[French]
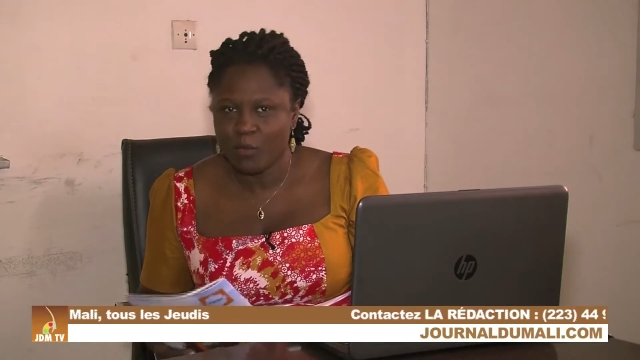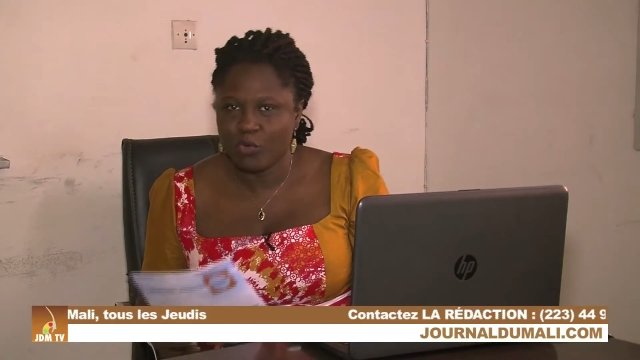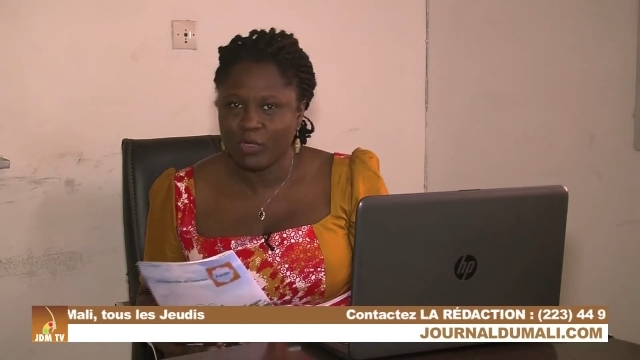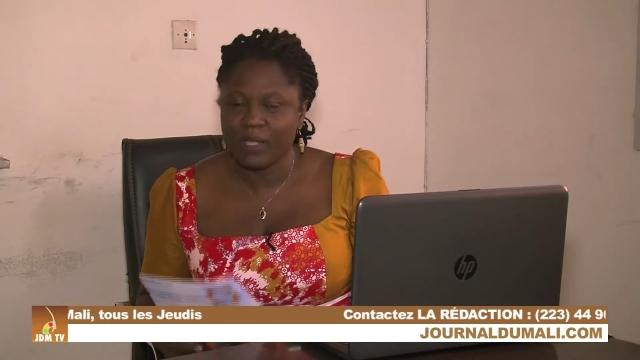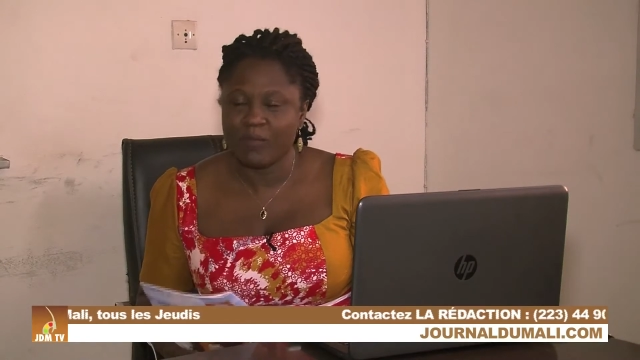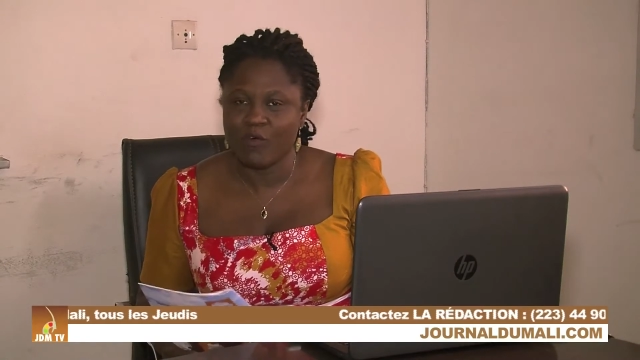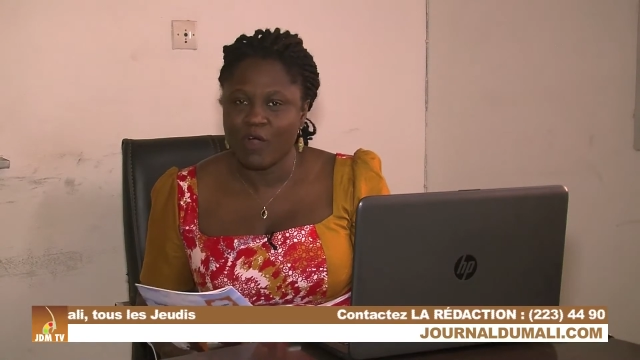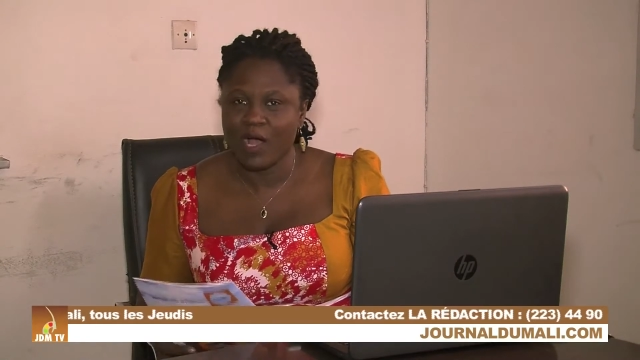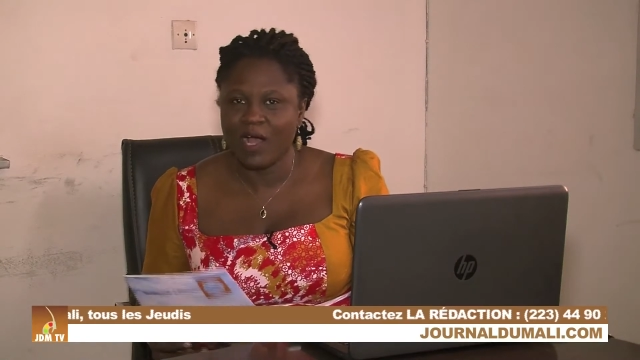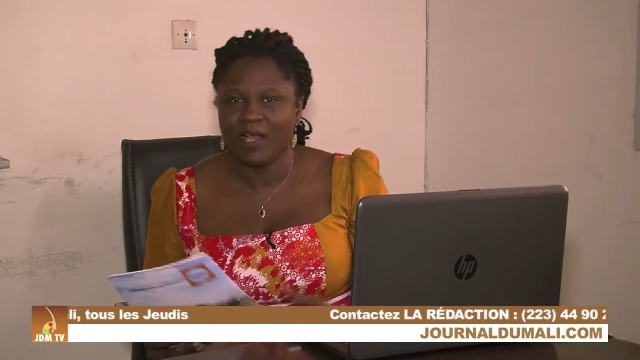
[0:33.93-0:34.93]
pour les
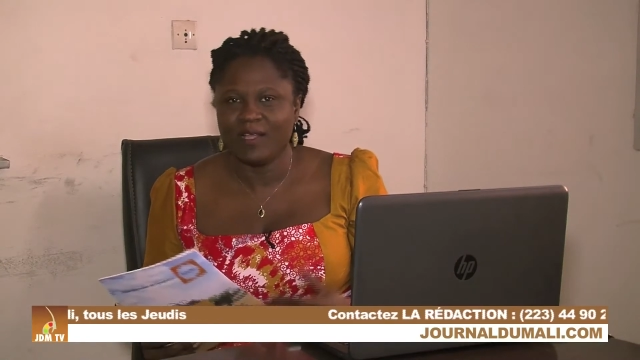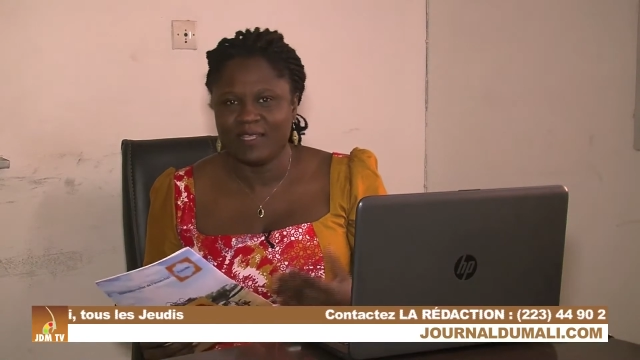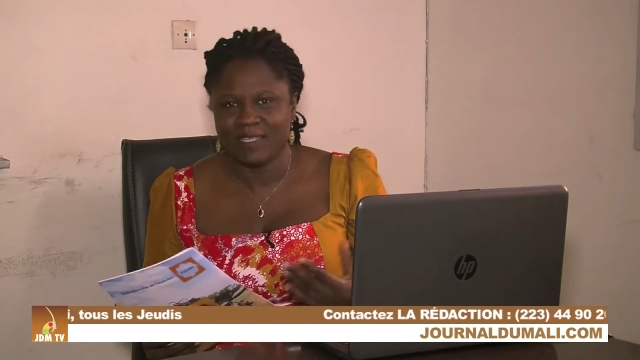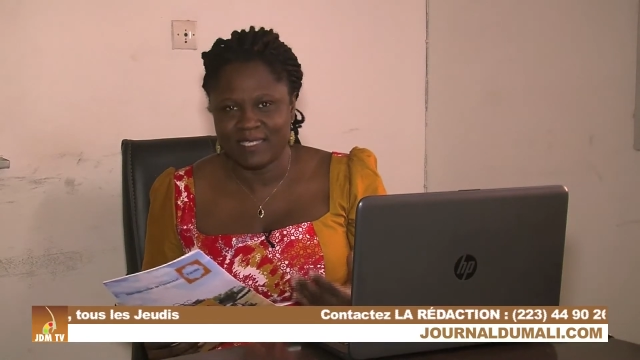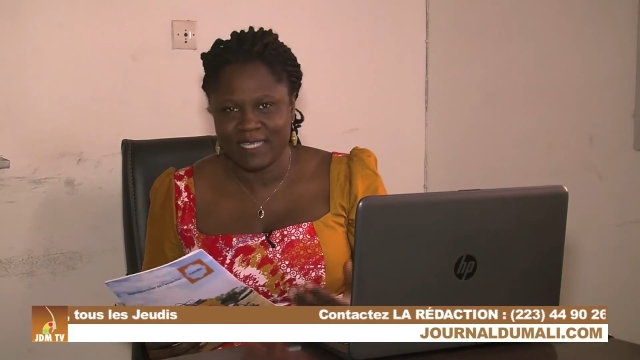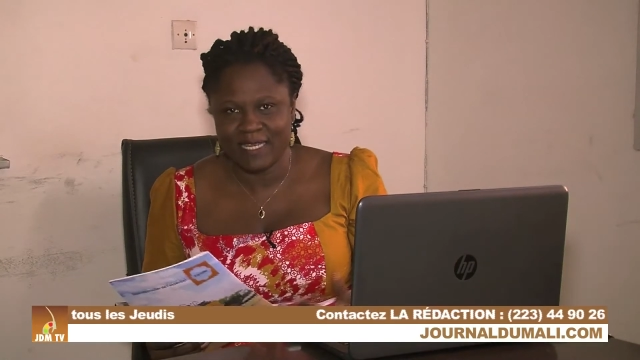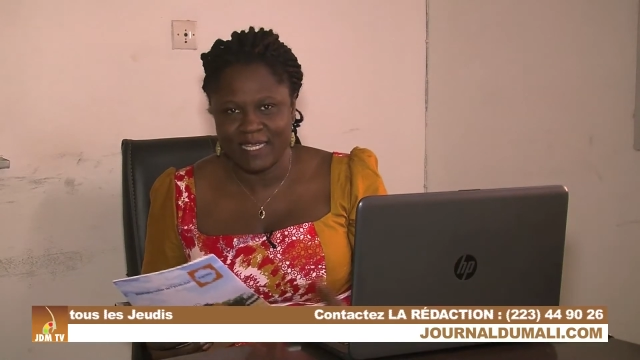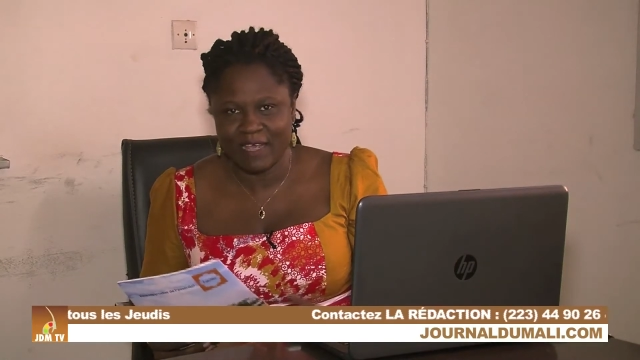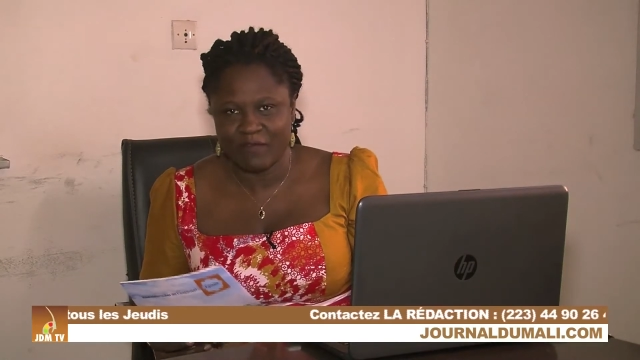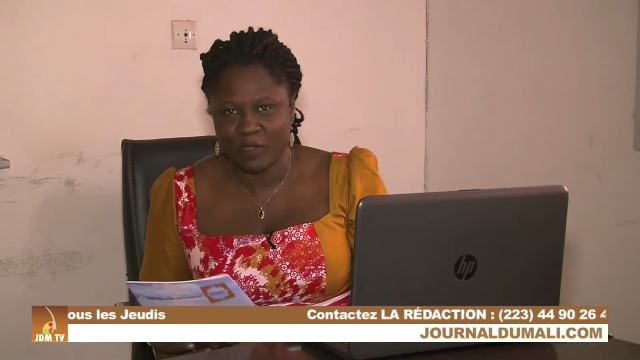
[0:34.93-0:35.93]
mois et les
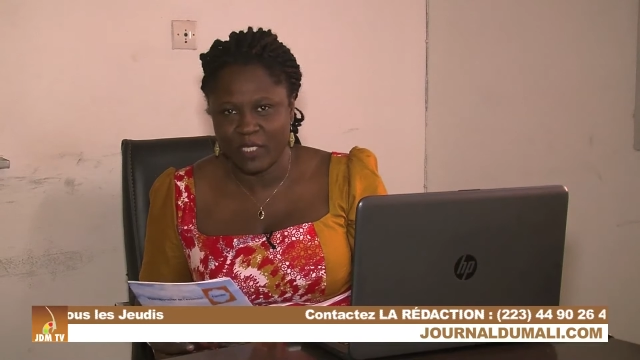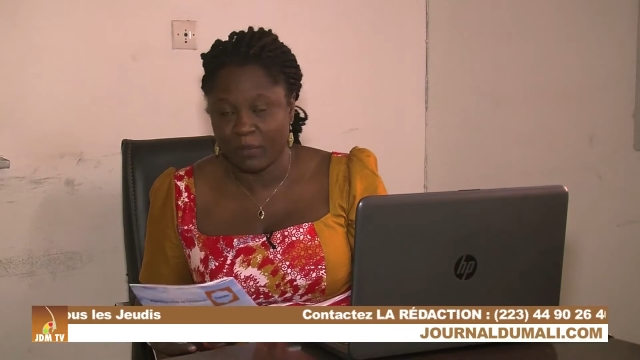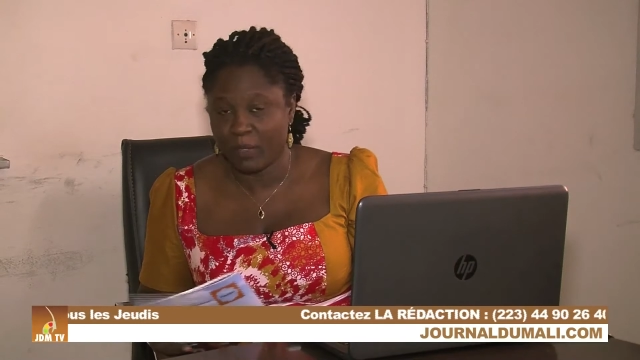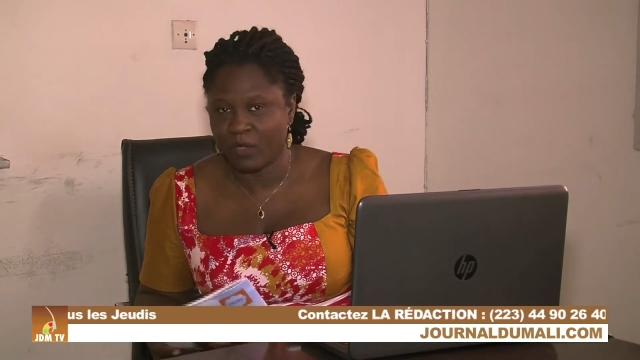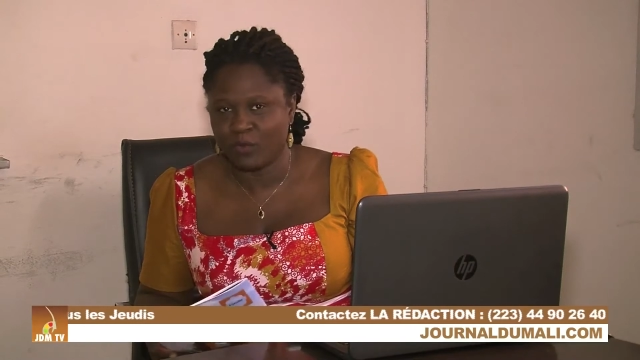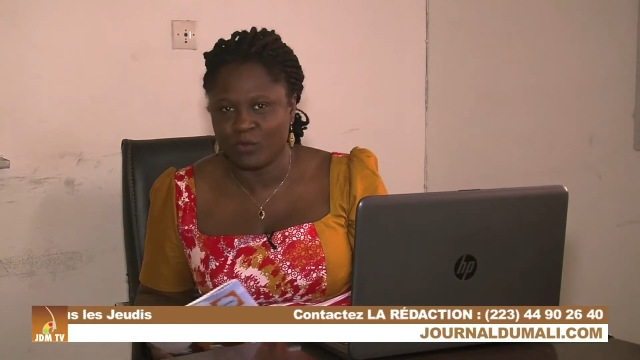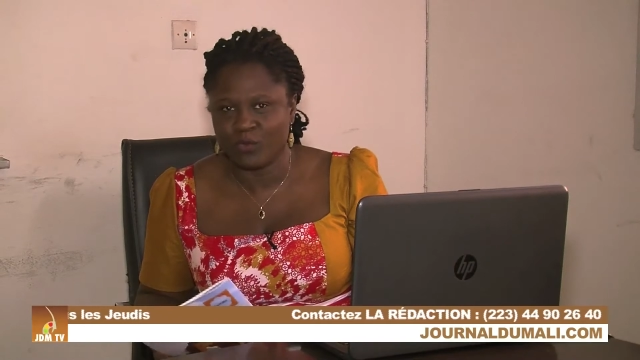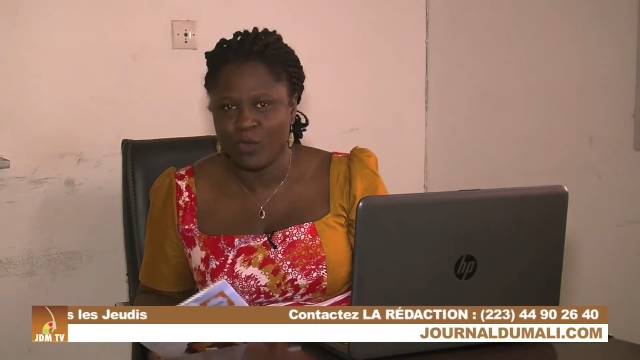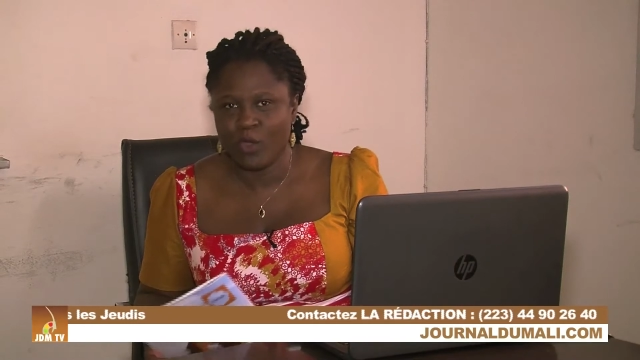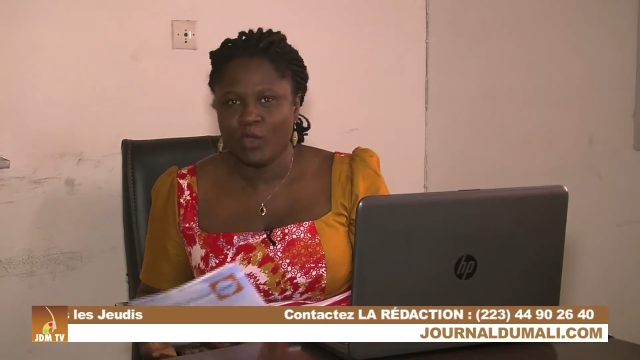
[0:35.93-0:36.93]
années à venir, bien entendu,